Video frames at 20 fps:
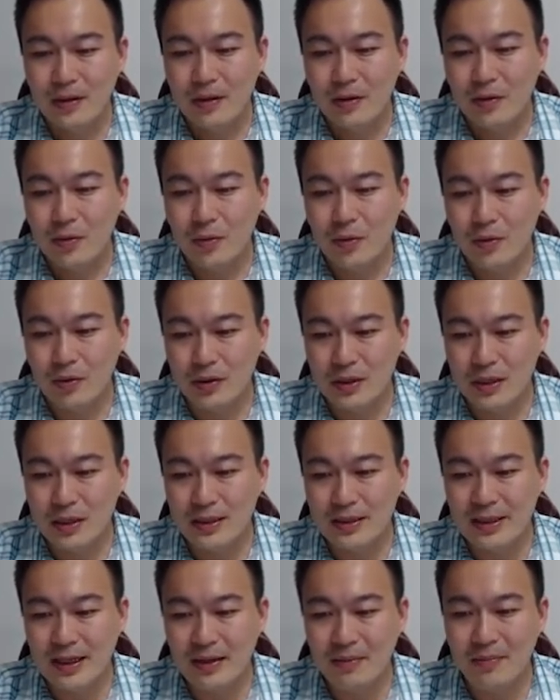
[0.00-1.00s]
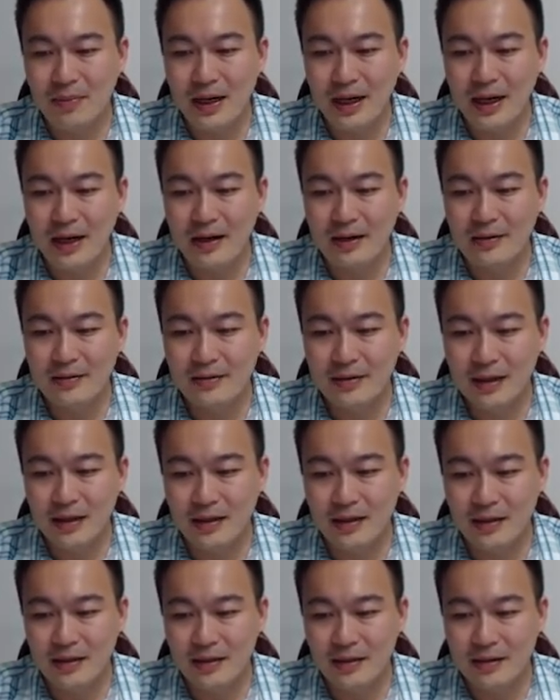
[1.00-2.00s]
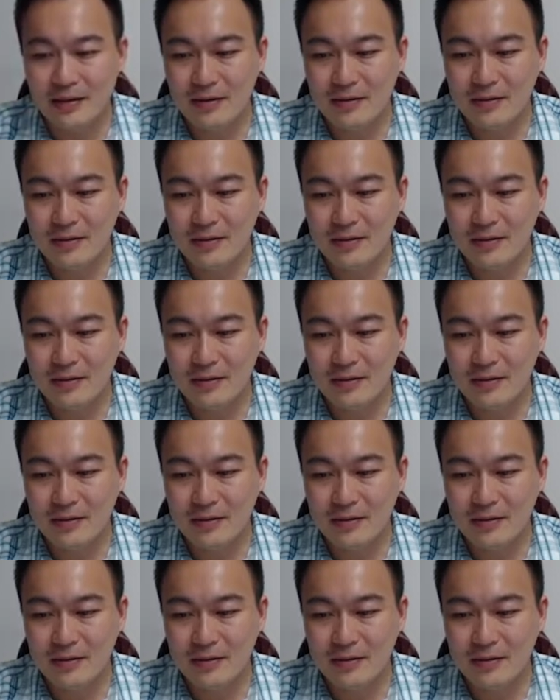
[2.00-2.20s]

我现在把呃